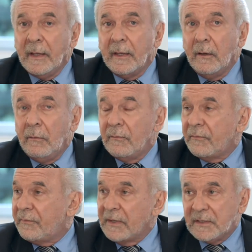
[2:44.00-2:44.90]
eu
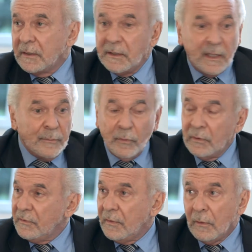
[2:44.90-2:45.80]
fazia dieta, meu
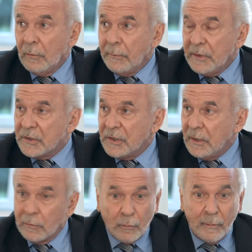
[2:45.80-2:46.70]
colesterol não
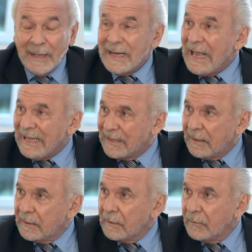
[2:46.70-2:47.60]
mexia, não comia
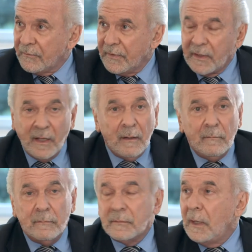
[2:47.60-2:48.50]
nada. Eu fiquei
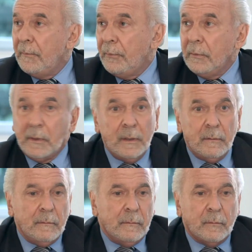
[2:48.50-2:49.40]
um tempo que
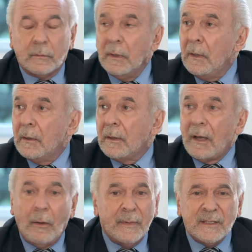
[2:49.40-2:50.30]
não.
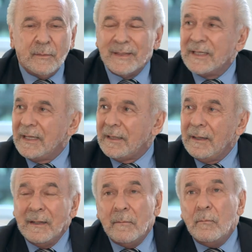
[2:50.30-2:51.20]
Realmente uma
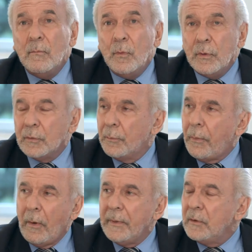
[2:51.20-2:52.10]
dieta muito
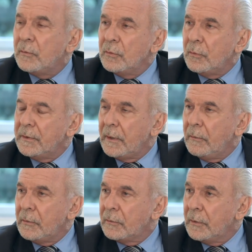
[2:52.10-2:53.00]
pobre em tudo quanto é
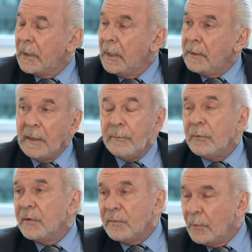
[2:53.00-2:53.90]
gordura. Nem
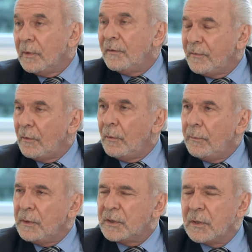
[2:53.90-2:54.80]
por isso meu colesterol
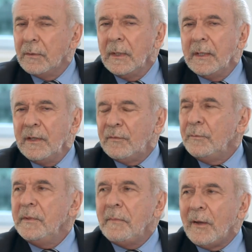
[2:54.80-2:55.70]
mexeu. Isso
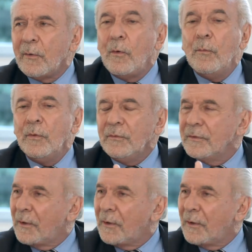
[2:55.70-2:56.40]
me marcou muito no